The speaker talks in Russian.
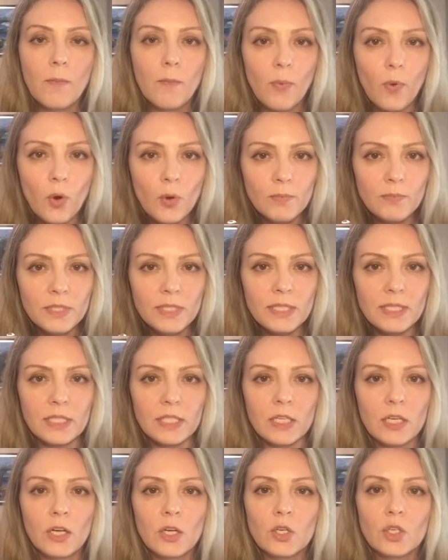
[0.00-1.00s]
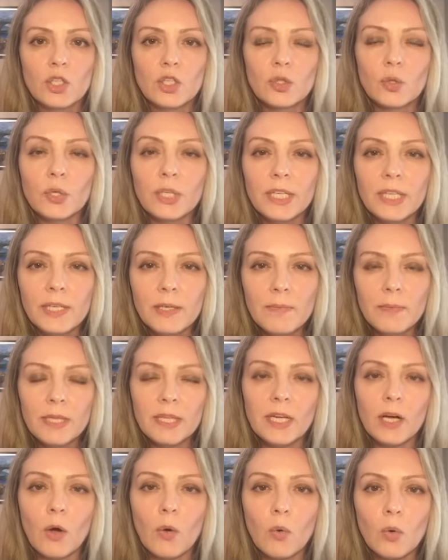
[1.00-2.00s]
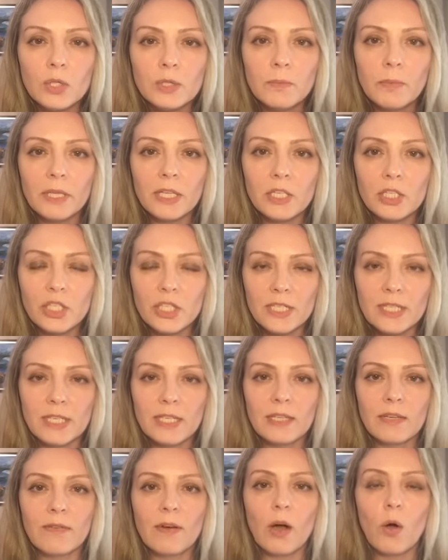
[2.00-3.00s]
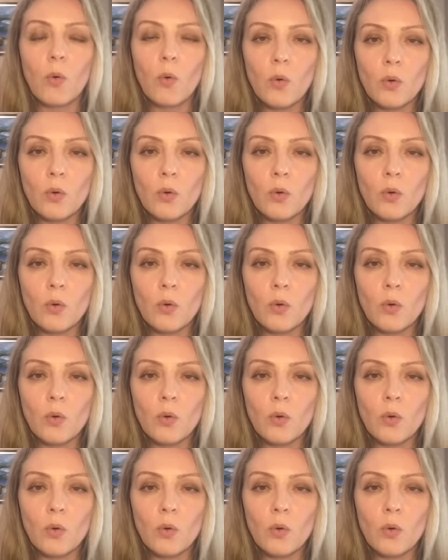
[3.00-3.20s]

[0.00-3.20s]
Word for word: Помните, что именно от положительного